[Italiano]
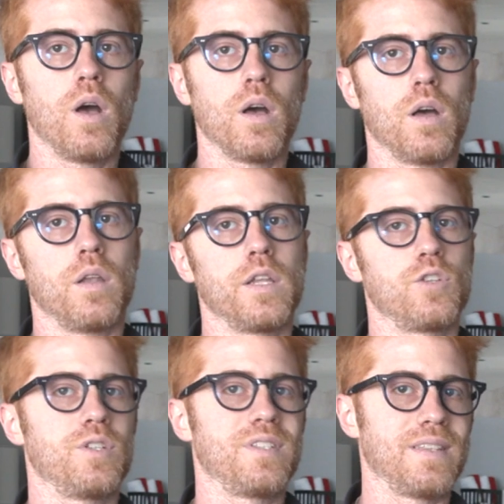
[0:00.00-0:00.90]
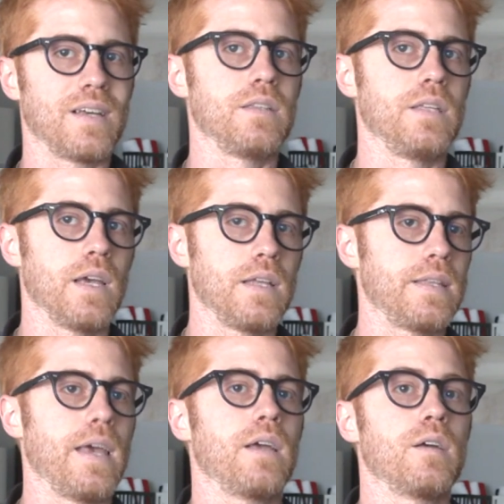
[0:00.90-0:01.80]
eh, necessità di high
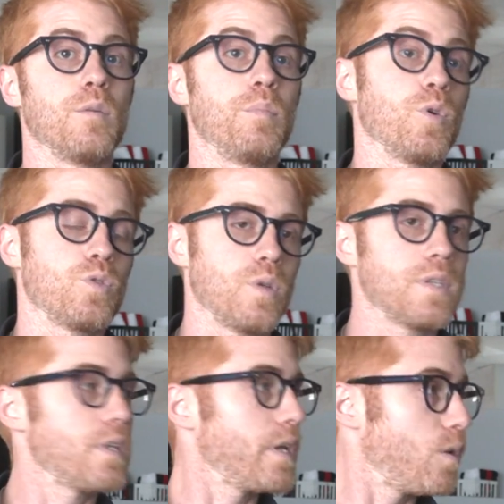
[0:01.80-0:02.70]
tech, possono essere i